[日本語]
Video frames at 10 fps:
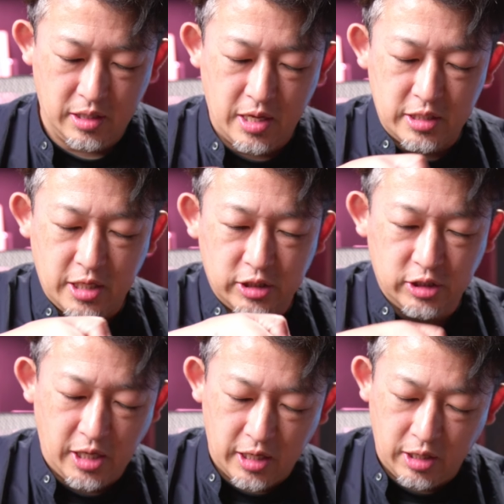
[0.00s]
で刺
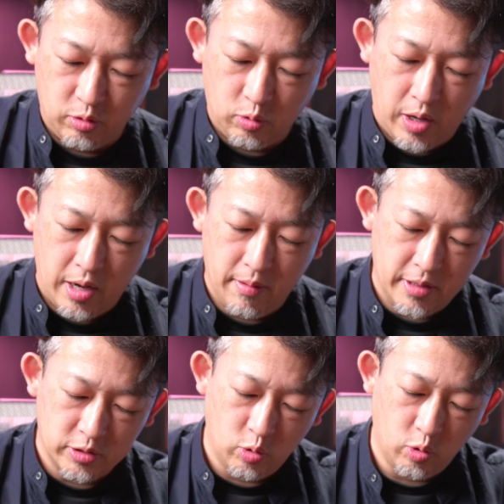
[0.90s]
してあげるとか、
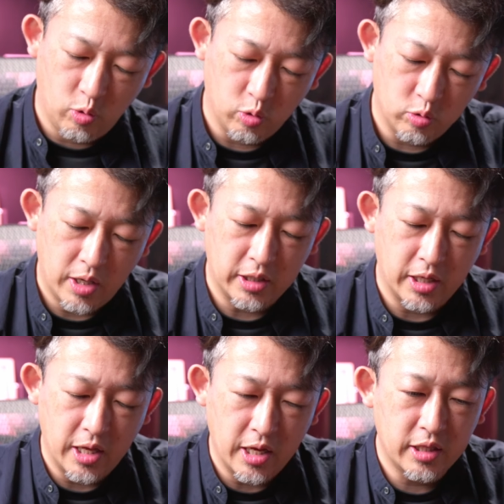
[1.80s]
まあそういうことぐらい
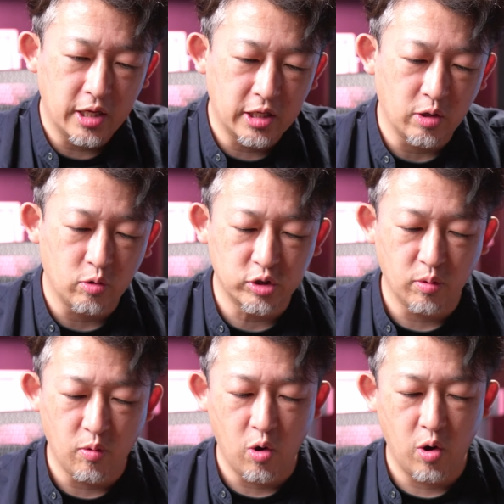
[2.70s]
かな。できたとしても、